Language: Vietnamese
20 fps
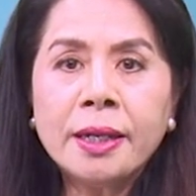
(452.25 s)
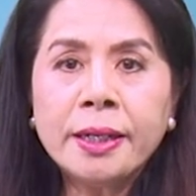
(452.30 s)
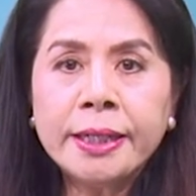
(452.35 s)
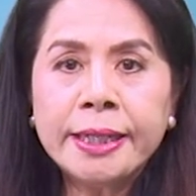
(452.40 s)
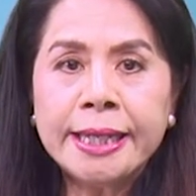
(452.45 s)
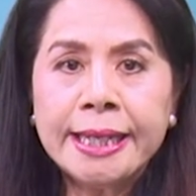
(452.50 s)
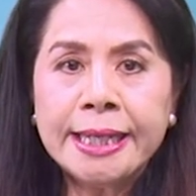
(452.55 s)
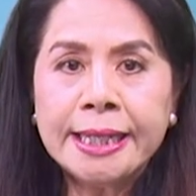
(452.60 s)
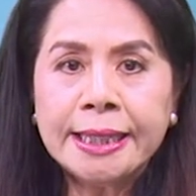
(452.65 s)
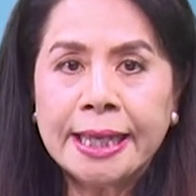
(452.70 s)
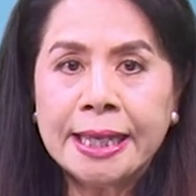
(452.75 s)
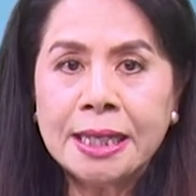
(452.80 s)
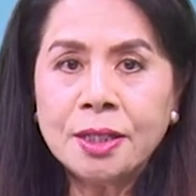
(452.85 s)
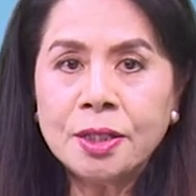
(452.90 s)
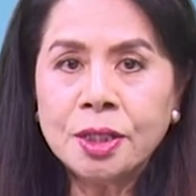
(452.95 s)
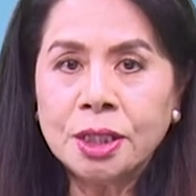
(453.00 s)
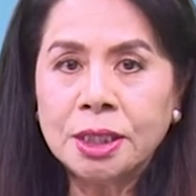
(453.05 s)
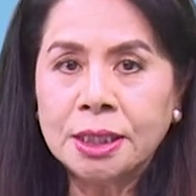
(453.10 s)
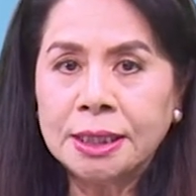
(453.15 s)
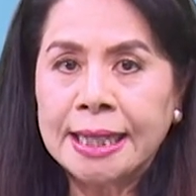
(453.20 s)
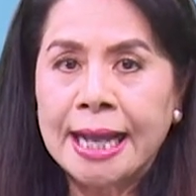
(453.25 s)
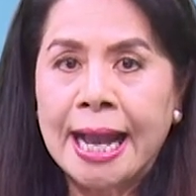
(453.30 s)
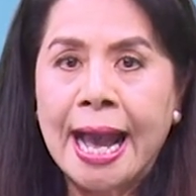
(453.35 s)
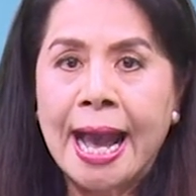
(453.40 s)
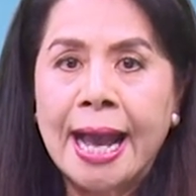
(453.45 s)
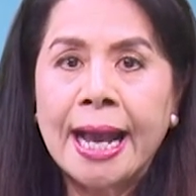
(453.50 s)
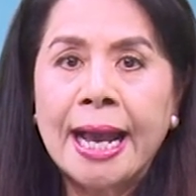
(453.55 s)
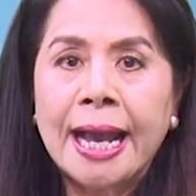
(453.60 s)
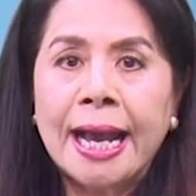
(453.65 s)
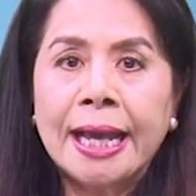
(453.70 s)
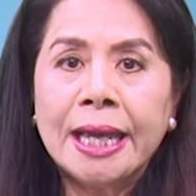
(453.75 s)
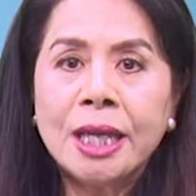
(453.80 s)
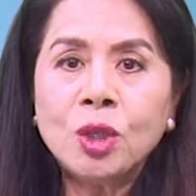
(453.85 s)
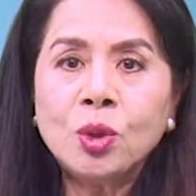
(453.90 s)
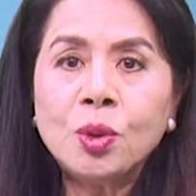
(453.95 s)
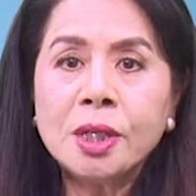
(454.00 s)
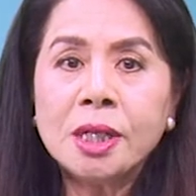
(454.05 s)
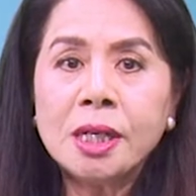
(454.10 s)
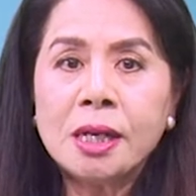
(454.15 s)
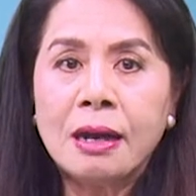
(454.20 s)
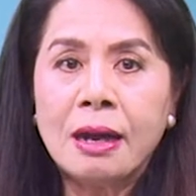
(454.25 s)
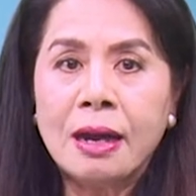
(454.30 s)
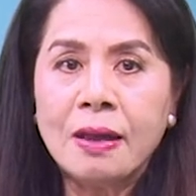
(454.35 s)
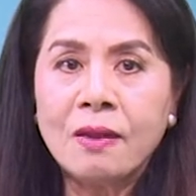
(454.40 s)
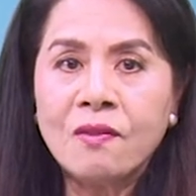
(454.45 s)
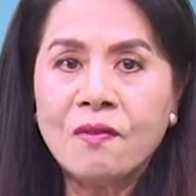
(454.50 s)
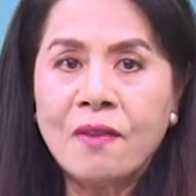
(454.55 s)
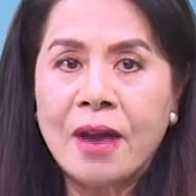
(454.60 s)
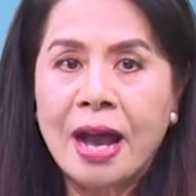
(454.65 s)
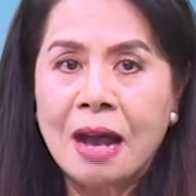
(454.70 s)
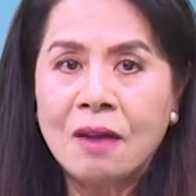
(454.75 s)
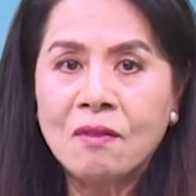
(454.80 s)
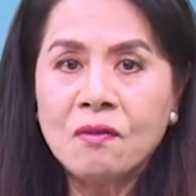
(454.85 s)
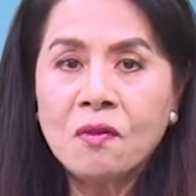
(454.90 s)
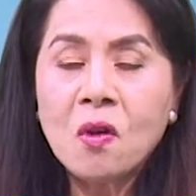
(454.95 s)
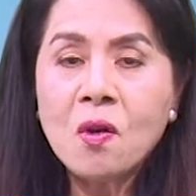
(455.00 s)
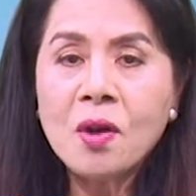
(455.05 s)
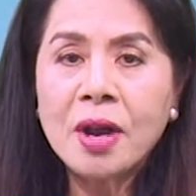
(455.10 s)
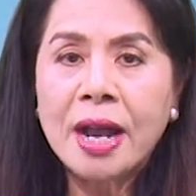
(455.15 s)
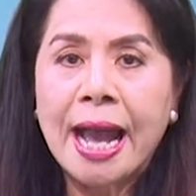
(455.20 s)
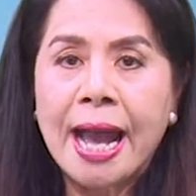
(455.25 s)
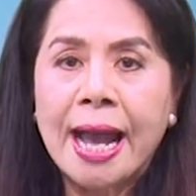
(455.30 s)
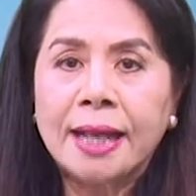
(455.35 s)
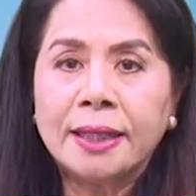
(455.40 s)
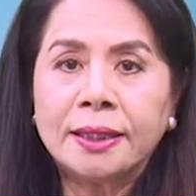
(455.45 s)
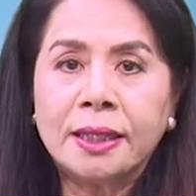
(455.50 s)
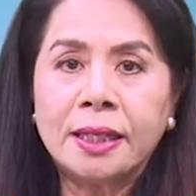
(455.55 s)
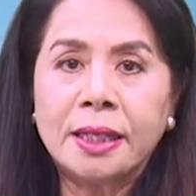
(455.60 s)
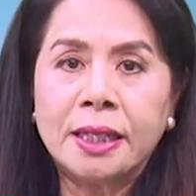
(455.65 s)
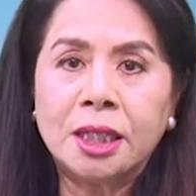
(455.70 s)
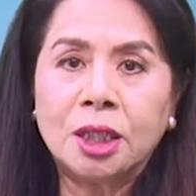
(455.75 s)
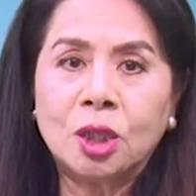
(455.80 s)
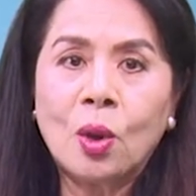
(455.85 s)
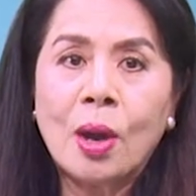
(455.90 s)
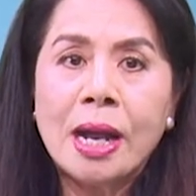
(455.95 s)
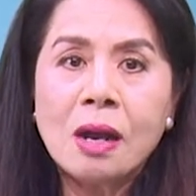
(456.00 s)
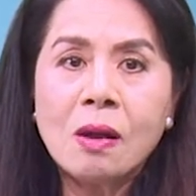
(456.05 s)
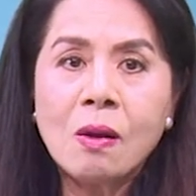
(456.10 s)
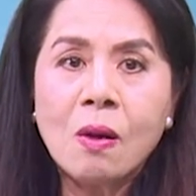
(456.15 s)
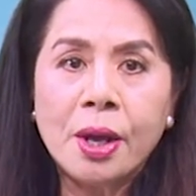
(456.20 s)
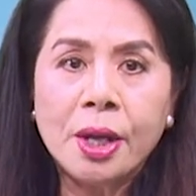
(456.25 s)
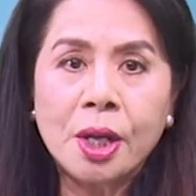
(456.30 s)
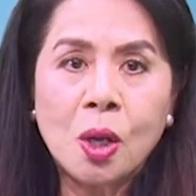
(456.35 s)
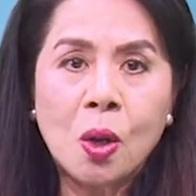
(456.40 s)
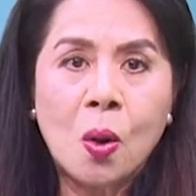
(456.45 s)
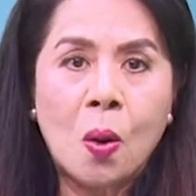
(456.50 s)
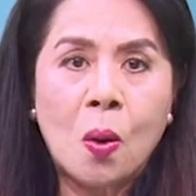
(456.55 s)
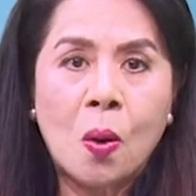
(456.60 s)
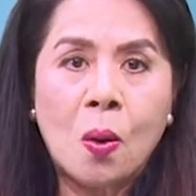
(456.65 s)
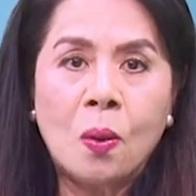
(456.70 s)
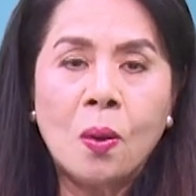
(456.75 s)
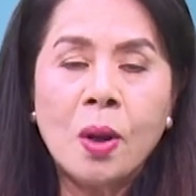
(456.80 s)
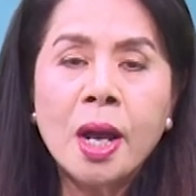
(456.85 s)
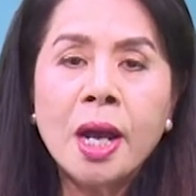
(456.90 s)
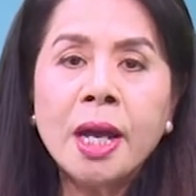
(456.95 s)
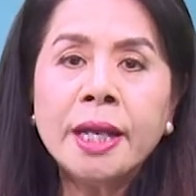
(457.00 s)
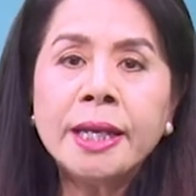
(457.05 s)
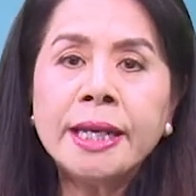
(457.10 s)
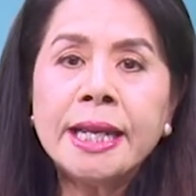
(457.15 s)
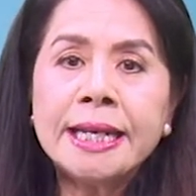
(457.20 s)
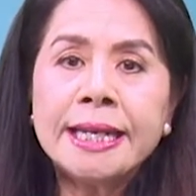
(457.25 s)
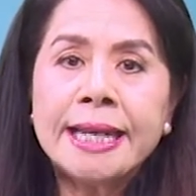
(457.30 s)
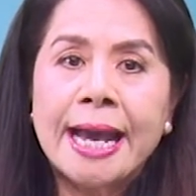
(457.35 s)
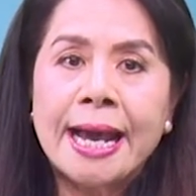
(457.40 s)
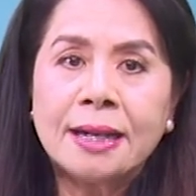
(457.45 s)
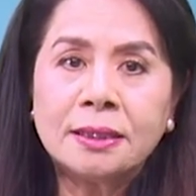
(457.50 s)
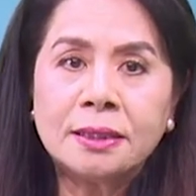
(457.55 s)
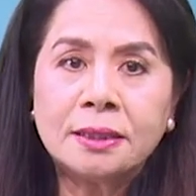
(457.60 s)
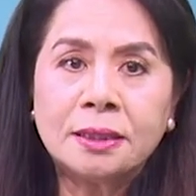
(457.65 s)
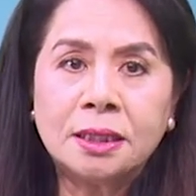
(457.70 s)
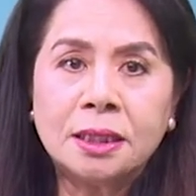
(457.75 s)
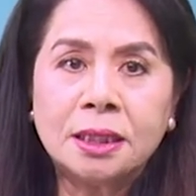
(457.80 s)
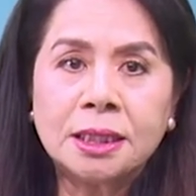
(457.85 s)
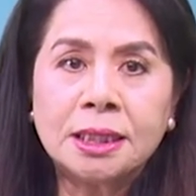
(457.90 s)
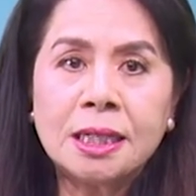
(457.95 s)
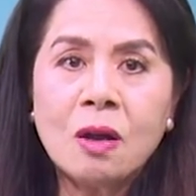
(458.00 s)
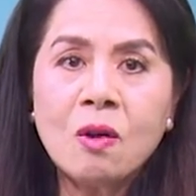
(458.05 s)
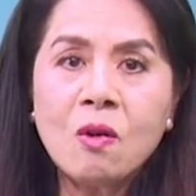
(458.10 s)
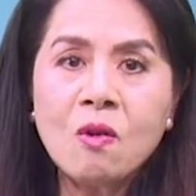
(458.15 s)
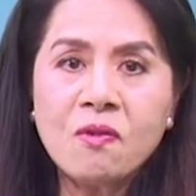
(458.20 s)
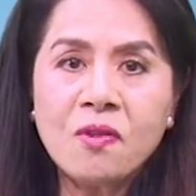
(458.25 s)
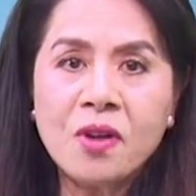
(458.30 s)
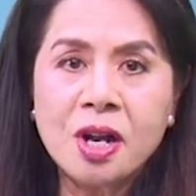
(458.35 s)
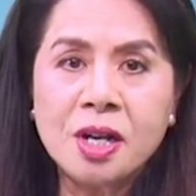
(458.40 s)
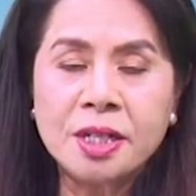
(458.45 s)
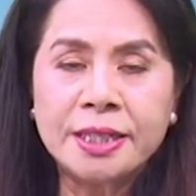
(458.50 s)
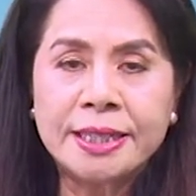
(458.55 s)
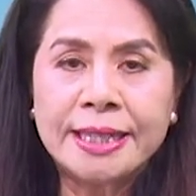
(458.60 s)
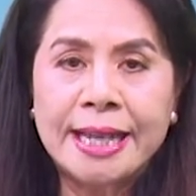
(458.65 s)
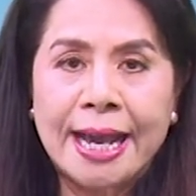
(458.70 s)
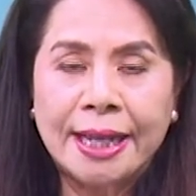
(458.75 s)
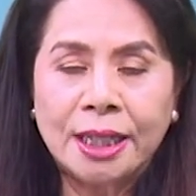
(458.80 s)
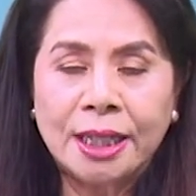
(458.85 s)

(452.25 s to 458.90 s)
Khi thấy được cả hai duyên khởi và vô ngã thì thoát khỏi khổ nên đạt được câu phần giải